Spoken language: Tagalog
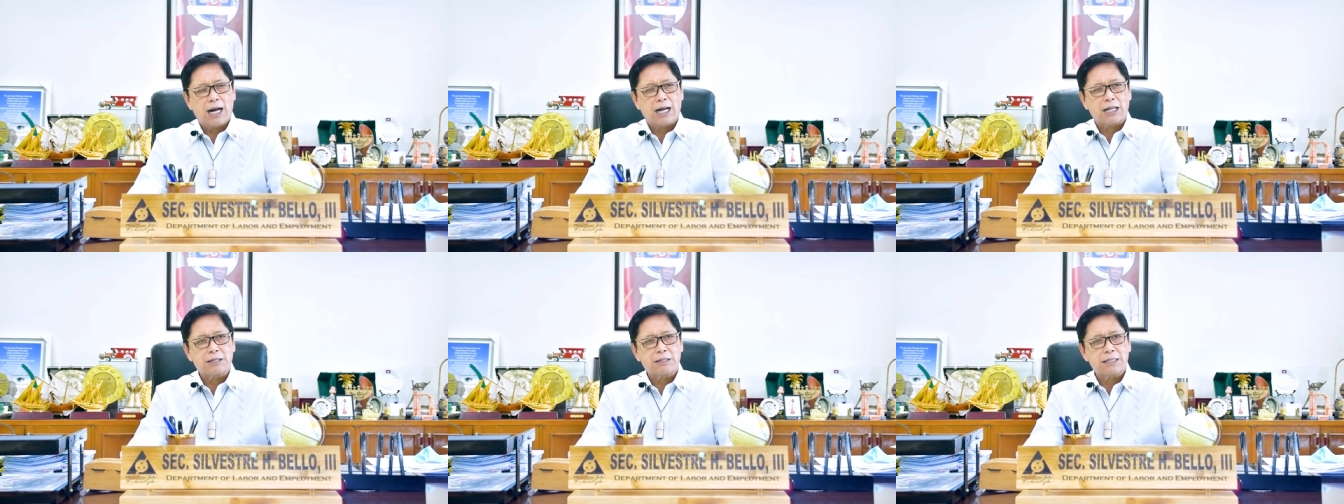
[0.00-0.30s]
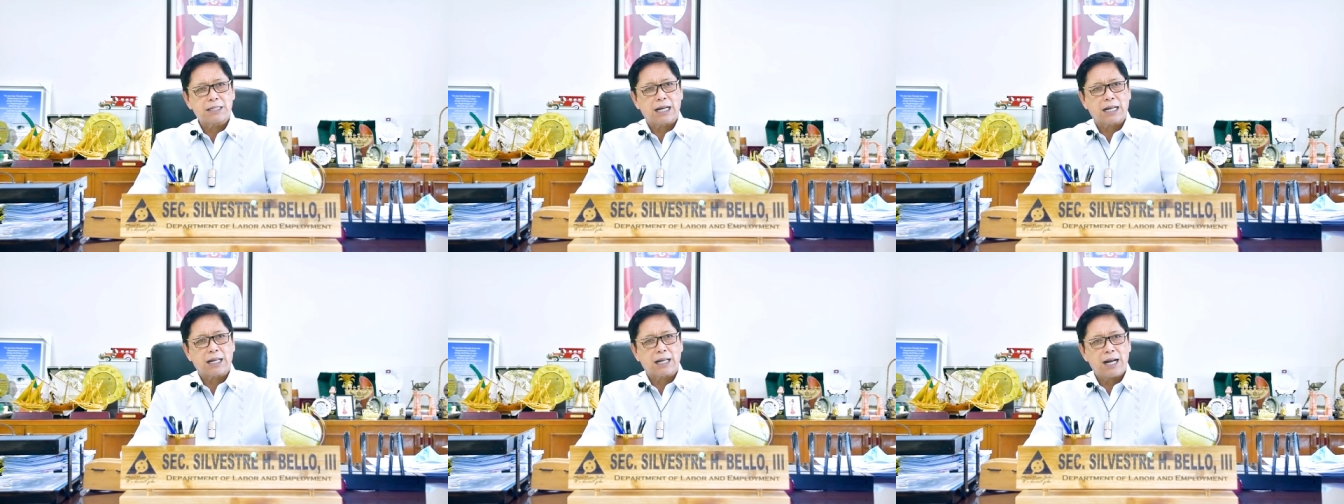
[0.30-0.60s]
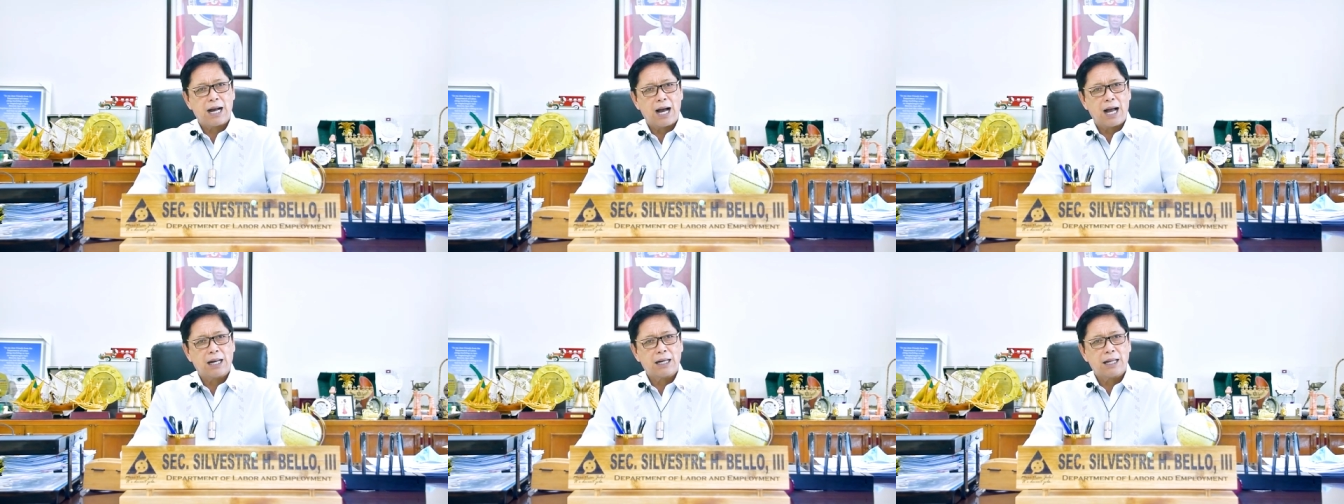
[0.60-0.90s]
at
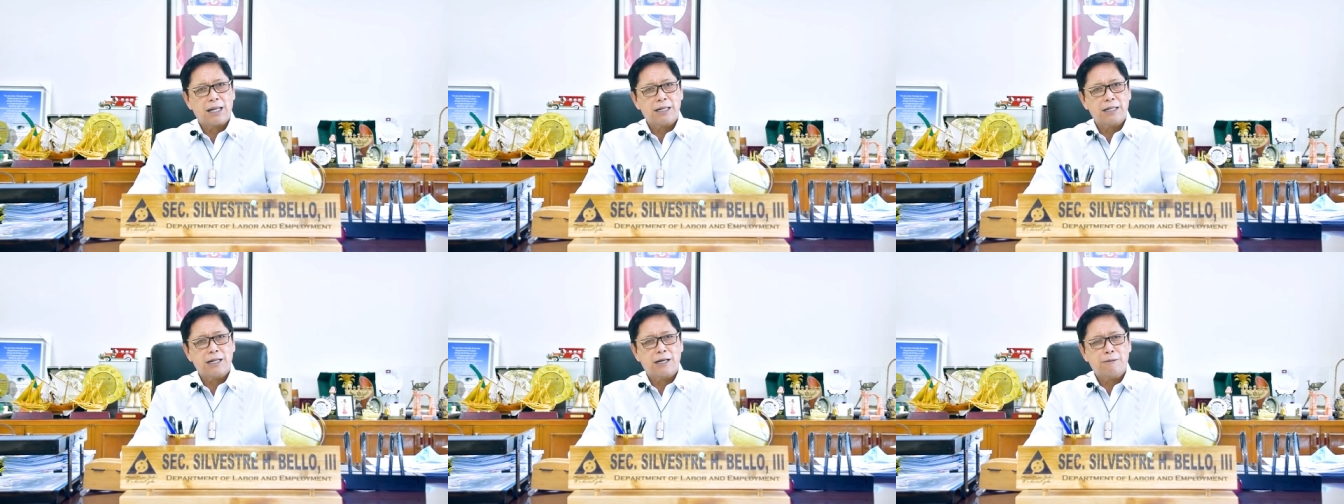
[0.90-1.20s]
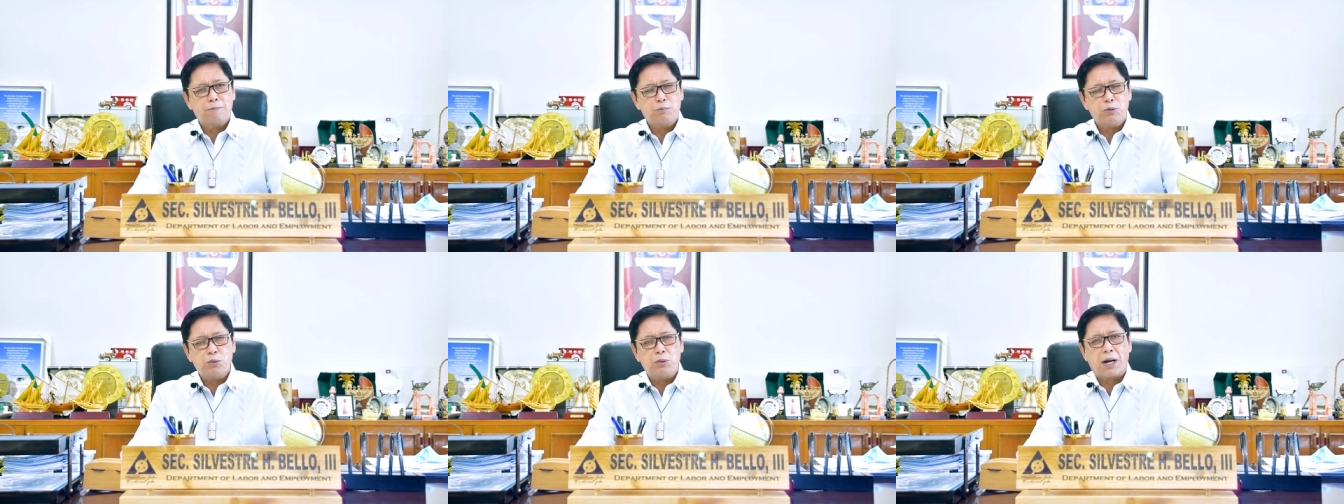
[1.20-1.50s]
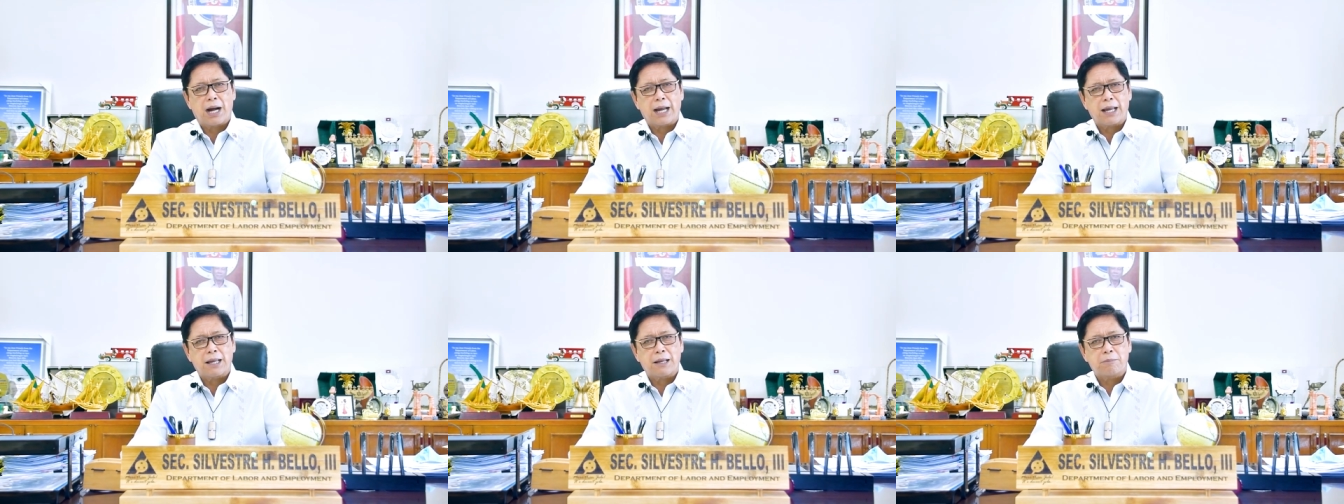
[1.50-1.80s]
nag-alay ng
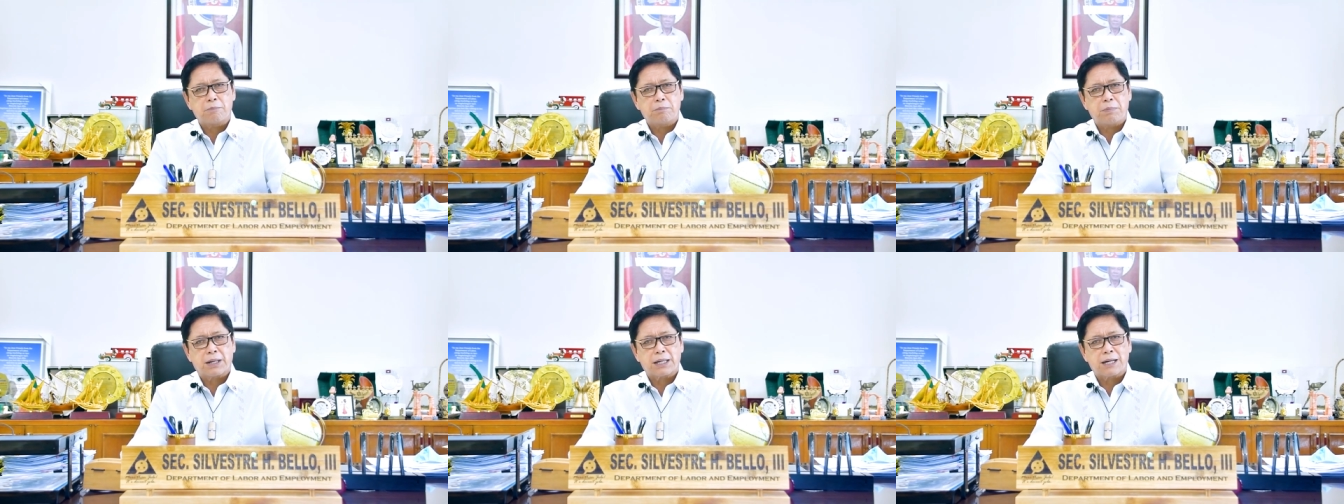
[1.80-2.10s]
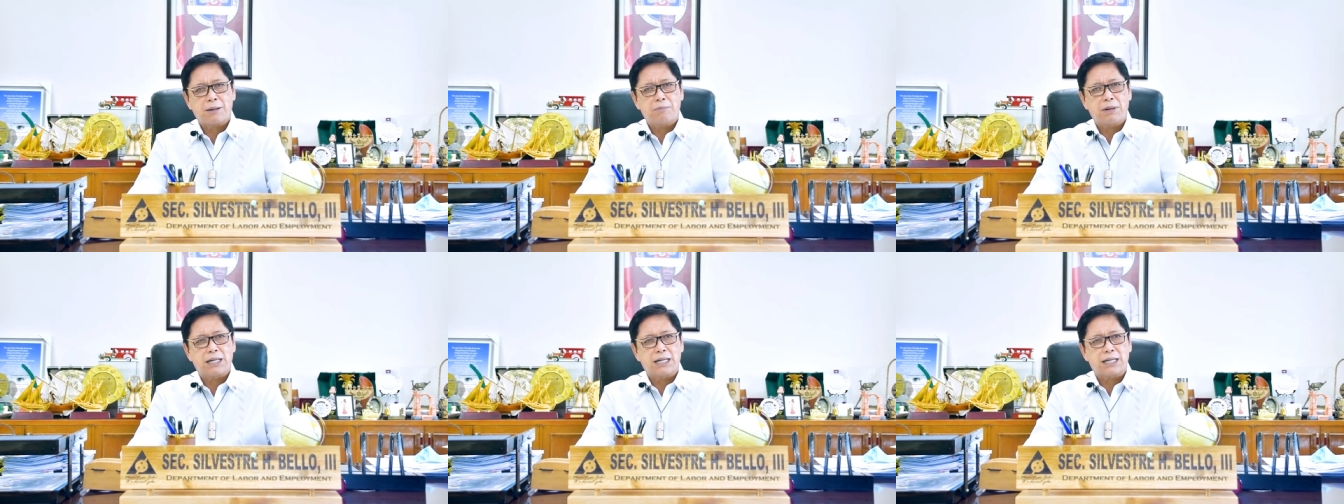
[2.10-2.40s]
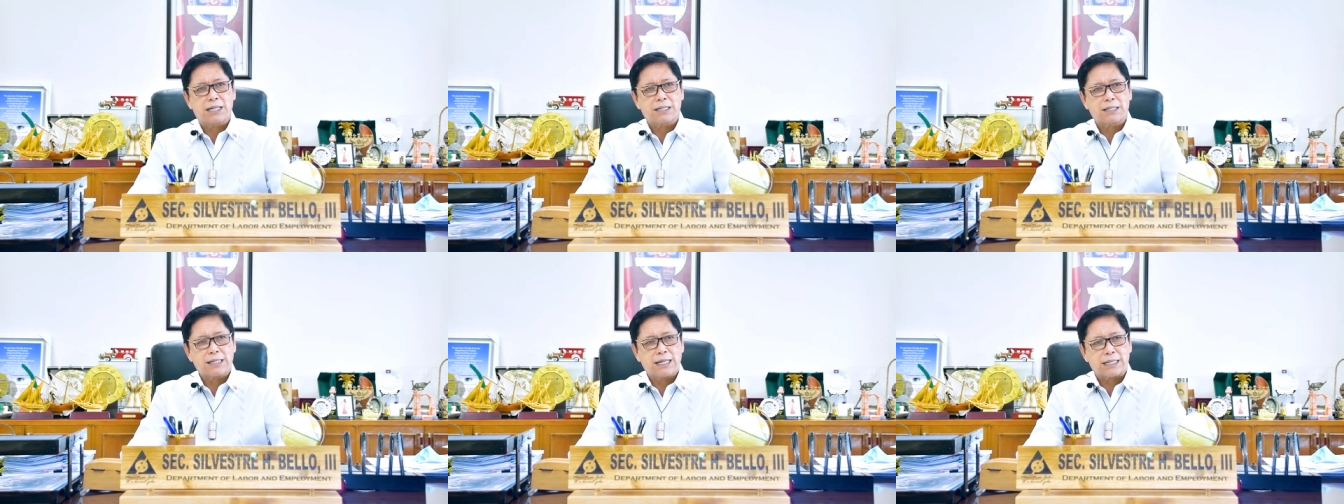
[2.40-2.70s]
buhay para
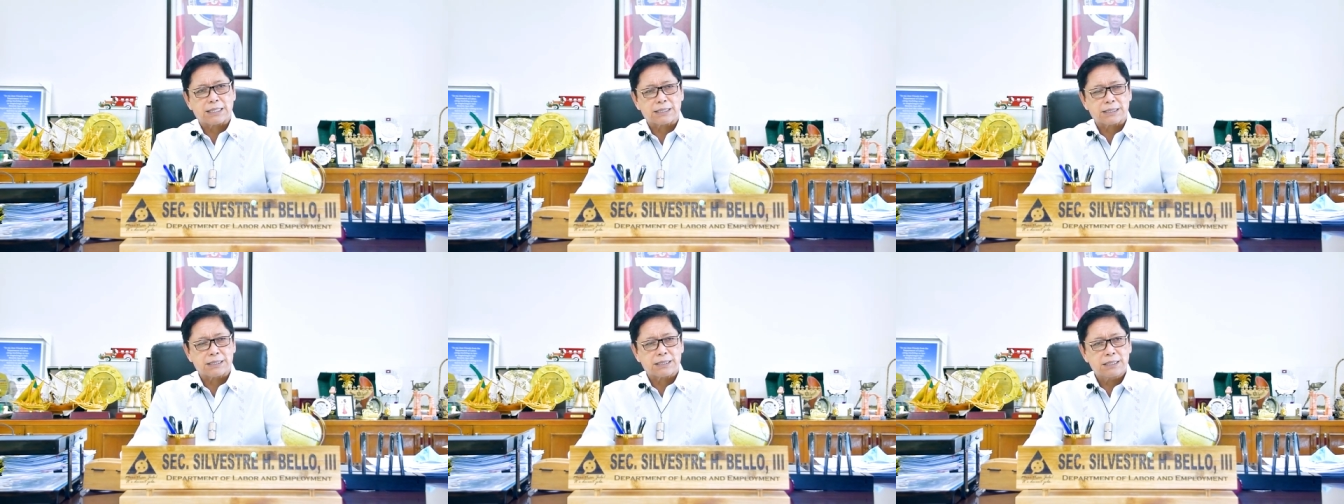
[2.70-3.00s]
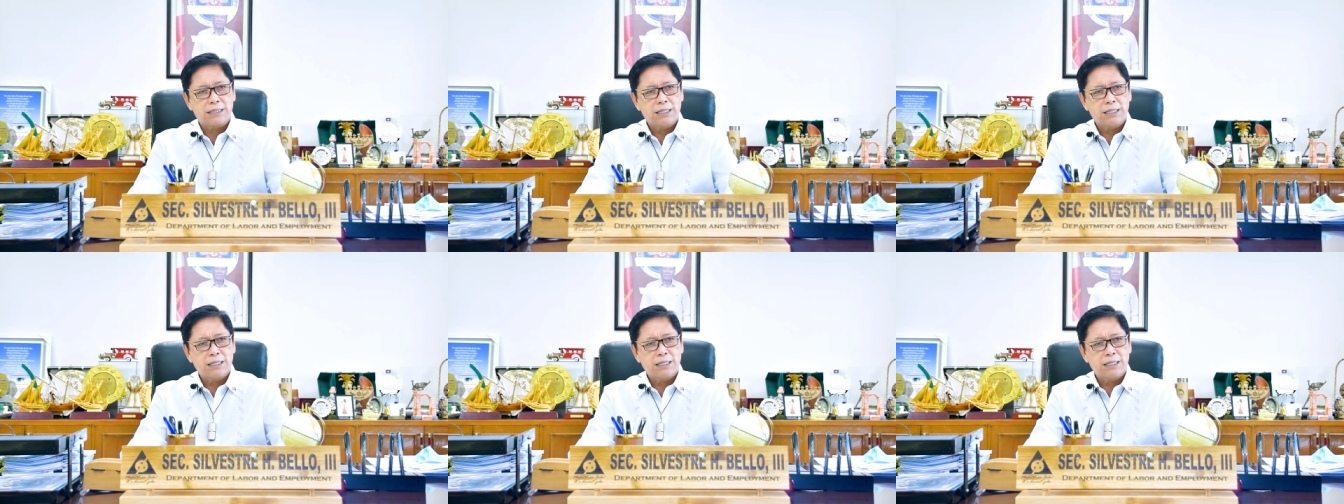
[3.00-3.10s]
maligtas